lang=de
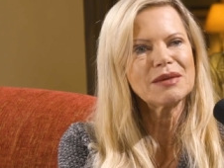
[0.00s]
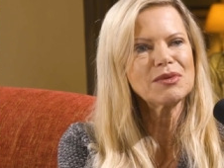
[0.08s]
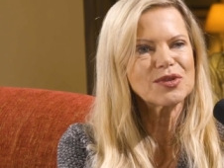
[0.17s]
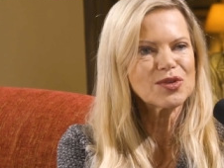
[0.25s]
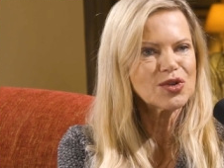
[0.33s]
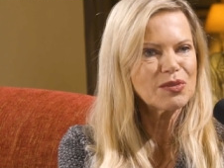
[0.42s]
Da
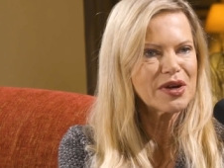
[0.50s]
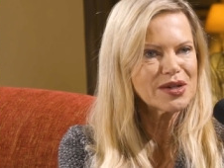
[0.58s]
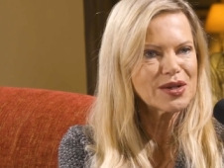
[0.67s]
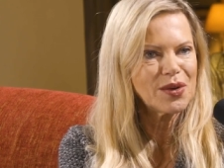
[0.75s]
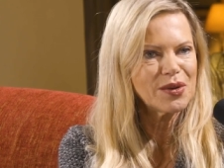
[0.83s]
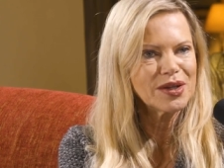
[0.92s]
musst du schon mal
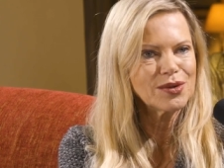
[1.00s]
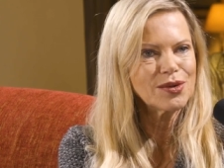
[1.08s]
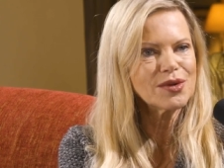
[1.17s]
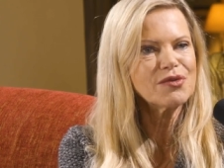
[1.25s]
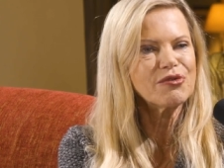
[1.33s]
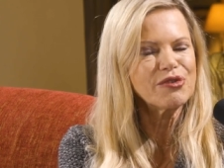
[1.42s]
genau
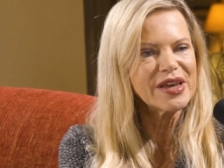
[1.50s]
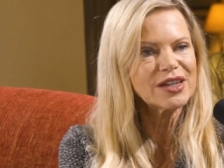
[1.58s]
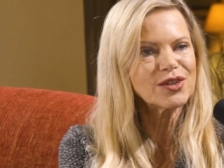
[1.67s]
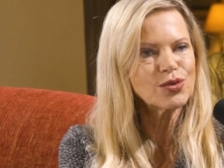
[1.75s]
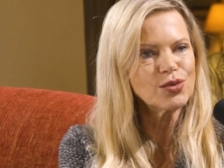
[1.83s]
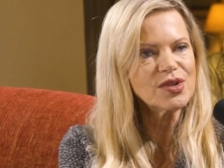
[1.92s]
hingucken,
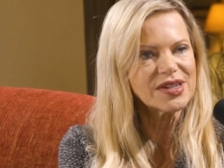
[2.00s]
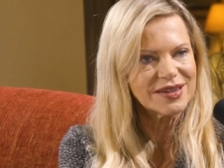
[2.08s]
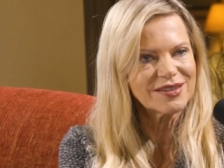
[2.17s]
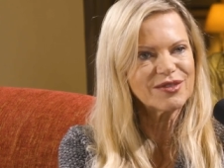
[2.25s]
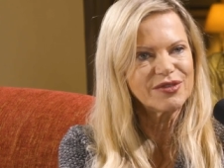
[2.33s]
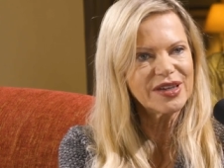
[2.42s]
wer tut
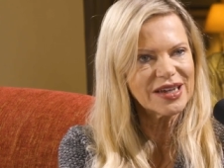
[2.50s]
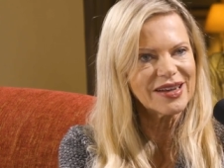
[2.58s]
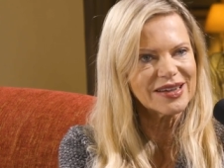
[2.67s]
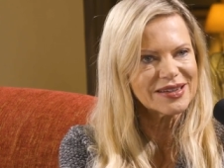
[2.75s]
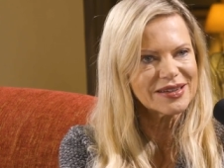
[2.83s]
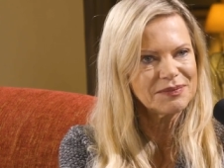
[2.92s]
das
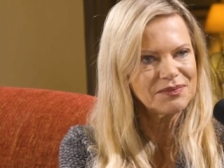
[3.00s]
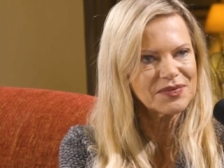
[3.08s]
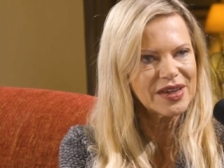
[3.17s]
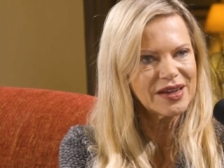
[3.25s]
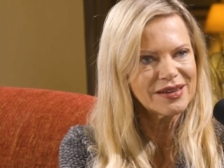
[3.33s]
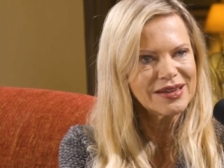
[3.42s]
wirklich?
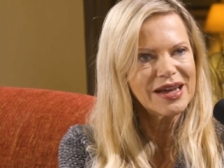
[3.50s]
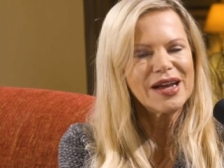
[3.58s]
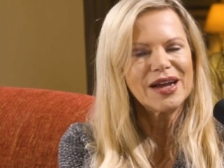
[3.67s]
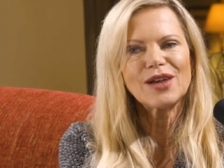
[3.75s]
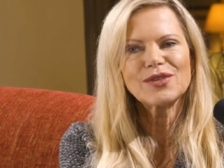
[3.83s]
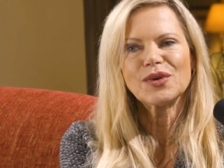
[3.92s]
Ja,
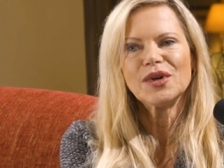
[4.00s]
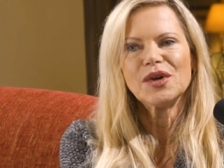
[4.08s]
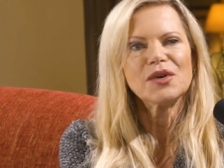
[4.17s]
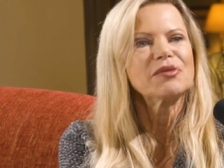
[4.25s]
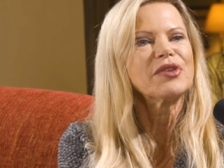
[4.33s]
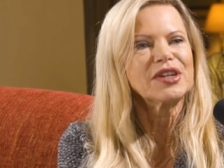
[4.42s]
also
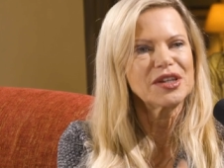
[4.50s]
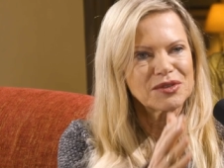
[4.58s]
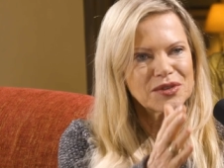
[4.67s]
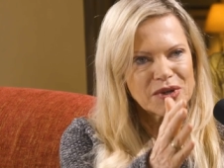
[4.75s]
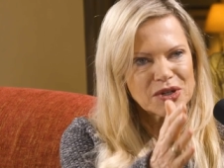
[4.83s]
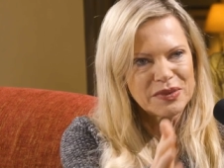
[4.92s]
wenn
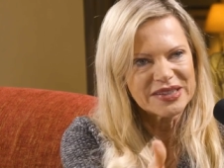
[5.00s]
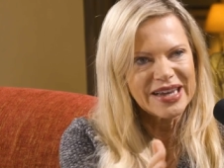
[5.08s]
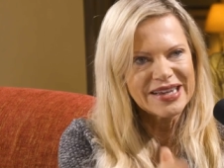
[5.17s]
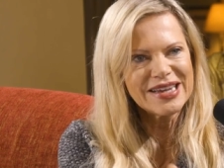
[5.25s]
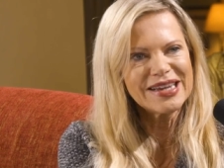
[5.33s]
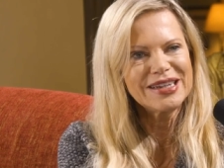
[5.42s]
ich zum Beispiel
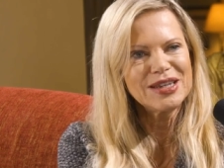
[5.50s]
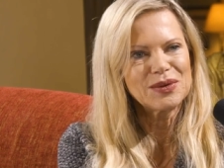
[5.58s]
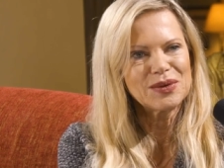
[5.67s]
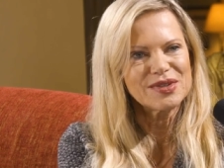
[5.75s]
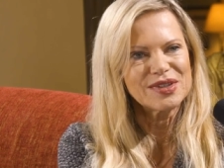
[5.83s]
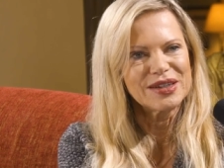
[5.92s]
deine
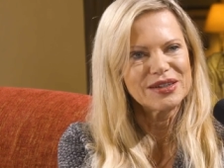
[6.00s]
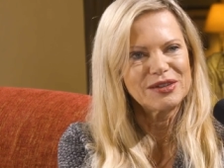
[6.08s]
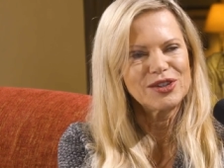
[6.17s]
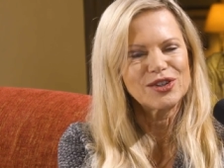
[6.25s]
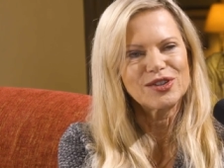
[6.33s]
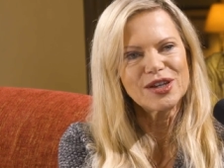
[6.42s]
Ernährung sehe,
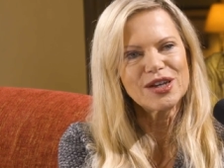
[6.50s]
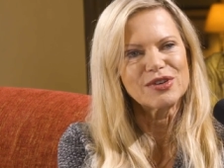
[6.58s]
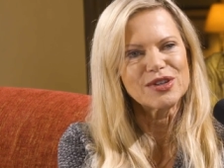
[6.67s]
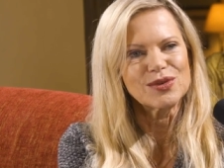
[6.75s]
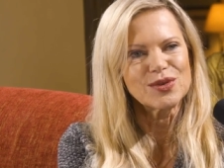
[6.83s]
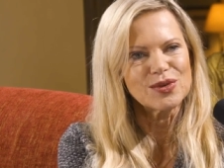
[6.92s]
ich sehe
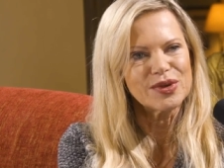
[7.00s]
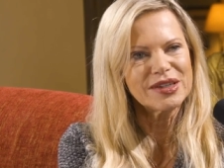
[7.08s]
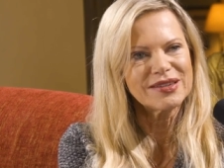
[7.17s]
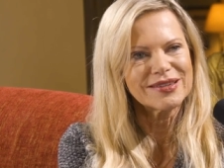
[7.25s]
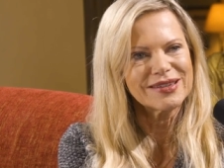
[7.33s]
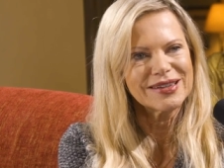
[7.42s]
ja, was du so
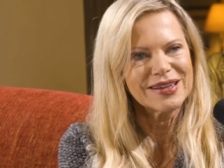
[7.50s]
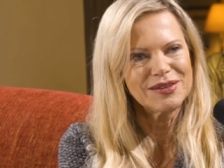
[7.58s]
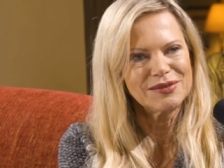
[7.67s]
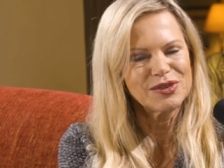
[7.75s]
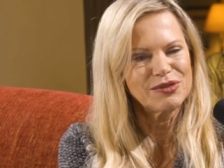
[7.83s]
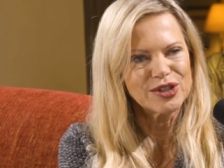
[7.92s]
isst.
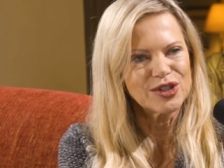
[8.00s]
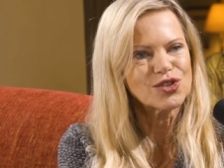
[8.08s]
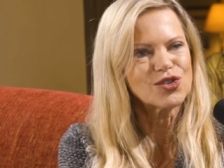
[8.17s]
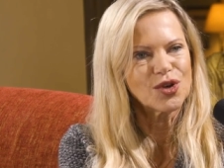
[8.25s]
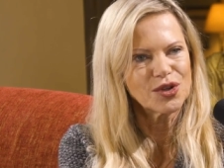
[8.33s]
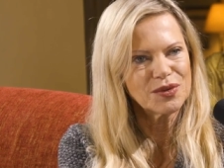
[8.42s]
Ja, ich finde
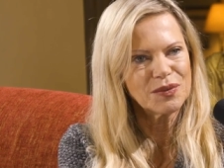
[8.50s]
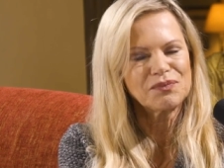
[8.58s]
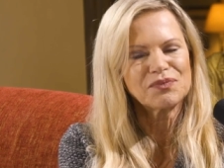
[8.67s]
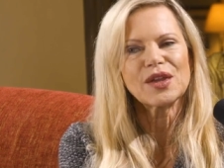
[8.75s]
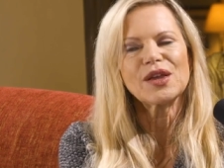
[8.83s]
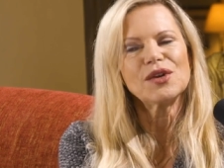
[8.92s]
das schon
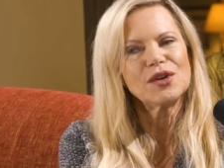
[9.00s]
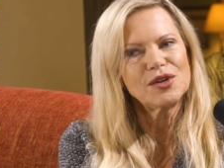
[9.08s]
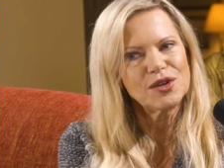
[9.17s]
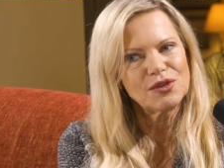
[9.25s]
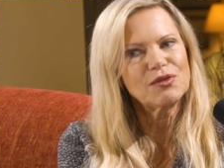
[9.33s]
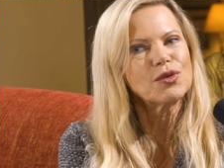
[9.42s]

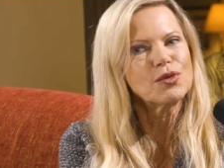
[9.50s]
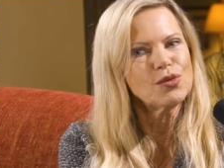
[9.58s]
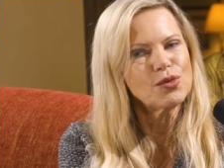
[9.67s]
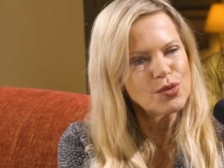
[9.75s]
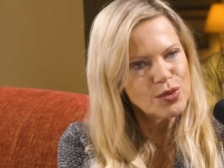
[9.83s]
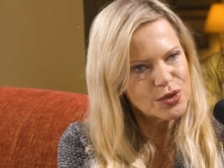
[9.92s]

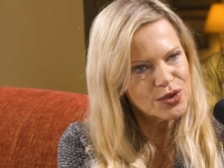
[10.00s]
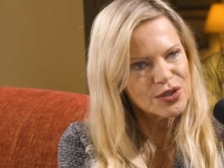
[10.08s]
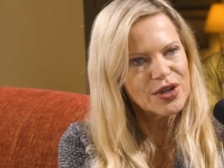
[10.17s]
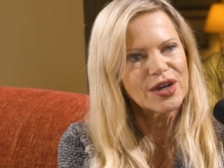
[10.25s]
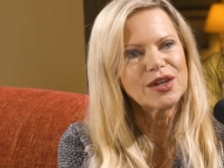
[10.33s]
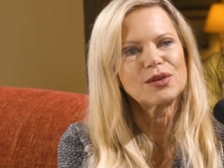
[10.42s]

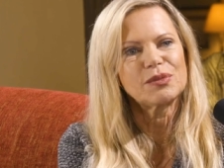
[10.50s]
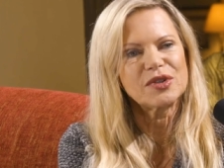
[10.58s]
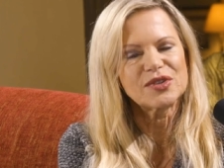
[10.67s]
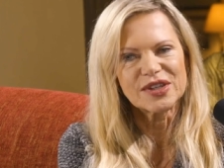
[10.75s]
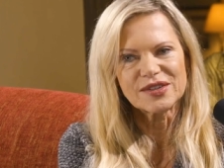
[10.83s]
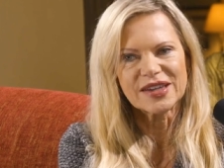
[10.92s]
gut. Ja, du
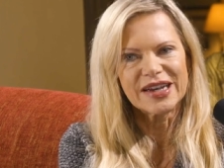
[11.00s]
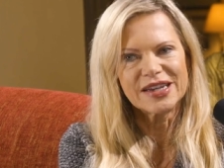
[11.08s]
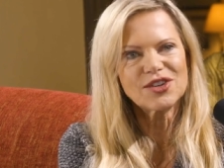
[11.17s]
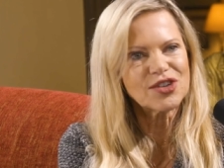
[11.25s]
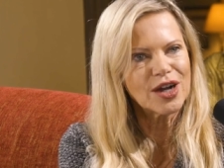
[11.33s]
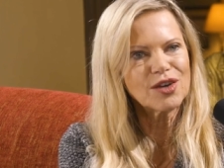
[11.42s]
bist jetzt kein